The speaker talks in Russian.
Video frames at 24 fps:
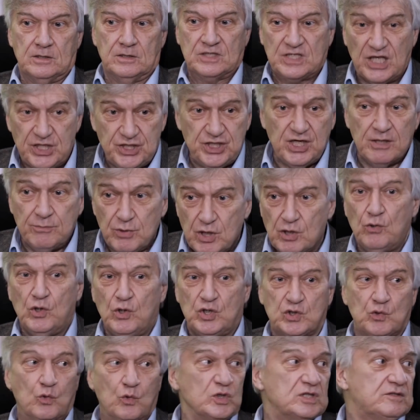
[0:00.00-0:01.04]
Зачем
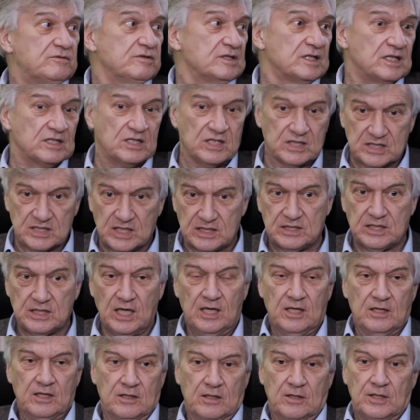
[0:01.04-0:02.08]
ее искусственно, так сказать,
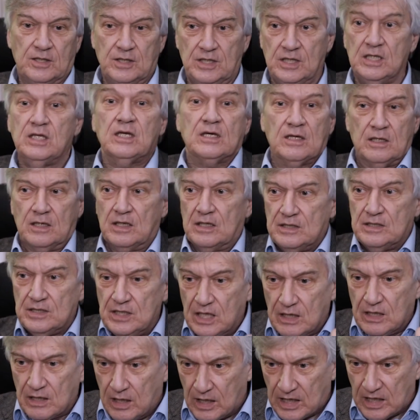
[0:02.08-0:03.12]
и,
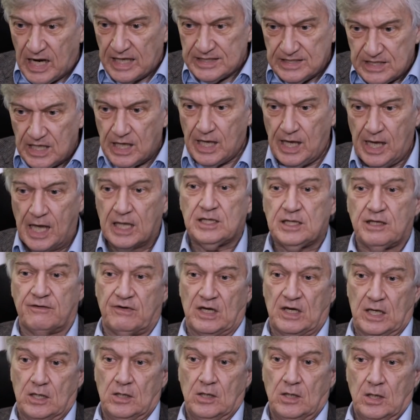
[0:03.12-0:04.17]
и ради
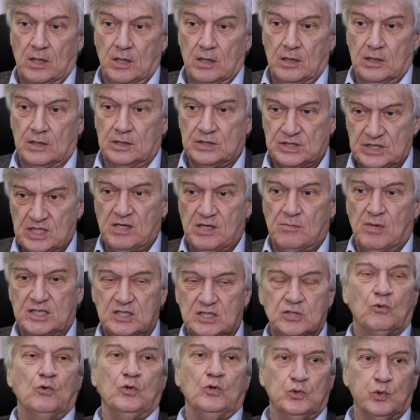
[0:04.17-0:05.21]
этого
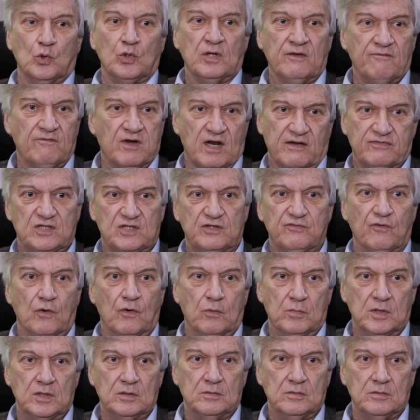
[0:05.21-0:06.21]
заниматься культурным воровством?